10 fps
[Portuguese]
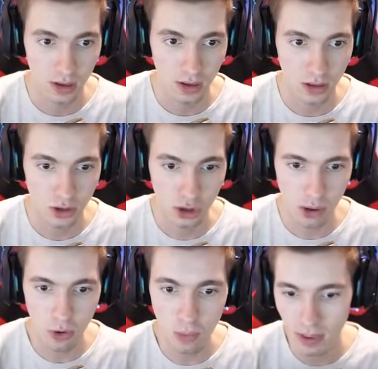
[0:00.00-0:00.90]
Este aqui é
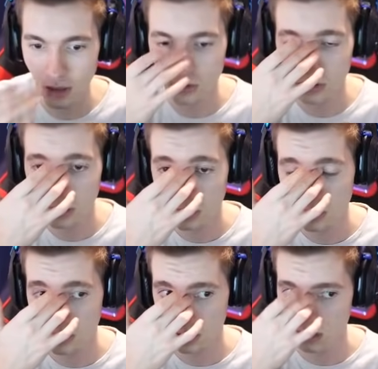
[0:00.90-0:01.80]
meu medo.
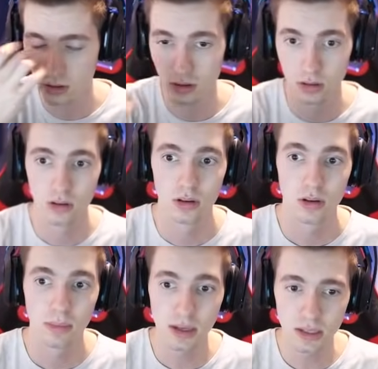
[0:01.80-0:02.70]

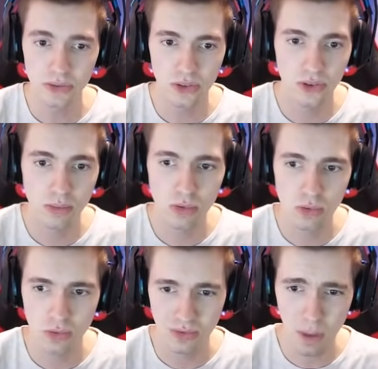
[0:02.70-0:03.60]
Mas enfim,
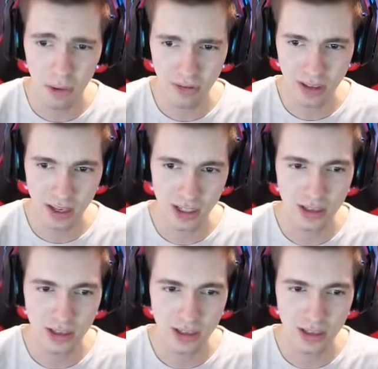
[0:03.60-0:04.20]
vamos, vamos aproveitar já que